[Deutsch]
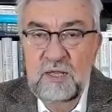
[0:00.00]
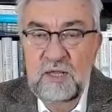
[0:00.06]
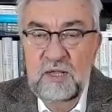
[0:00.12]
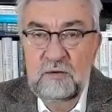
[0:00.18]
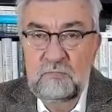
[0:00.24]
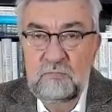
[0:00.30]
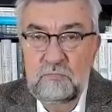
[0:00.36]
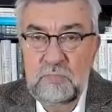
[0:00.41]

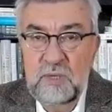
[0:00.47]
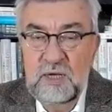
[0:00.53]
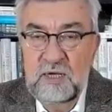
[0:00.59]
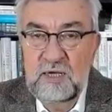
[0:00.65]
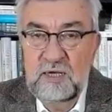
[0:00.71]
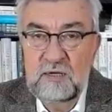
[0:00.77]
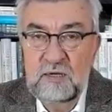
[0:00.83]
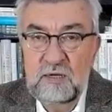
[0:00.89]
in
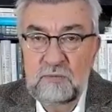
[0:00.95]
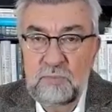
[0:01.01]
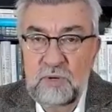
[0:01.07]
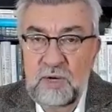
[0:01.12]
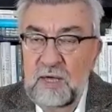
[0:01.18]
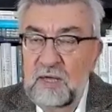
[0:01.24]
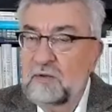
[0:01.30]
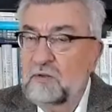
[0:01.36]
Berlin
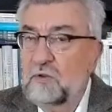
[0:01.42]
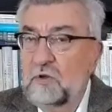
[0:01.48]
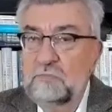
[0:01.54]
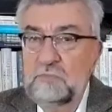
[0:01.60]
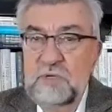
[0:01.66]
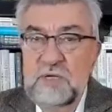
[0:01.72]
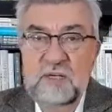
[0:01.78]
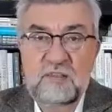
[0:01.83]
geplant,
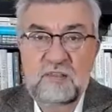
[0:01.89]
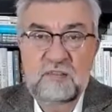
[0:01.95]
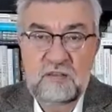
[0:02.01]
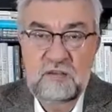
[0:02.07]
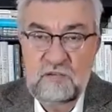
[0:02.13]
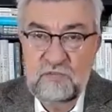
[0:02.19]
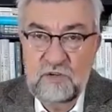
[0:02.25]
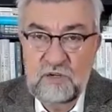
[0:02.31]
ob der
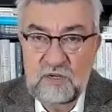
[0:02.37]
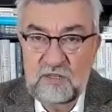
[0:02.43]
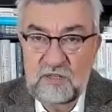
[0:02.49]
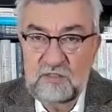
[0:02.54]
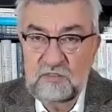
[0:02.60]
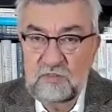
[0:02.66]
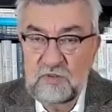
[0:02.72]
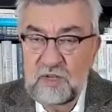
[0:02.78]
sinnvoll
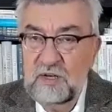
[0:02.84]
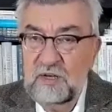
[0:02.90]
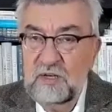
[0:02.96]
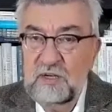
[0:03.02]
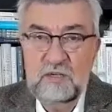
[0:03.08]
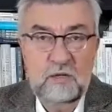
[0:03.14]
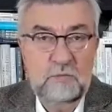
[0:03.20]
ist oder nicht,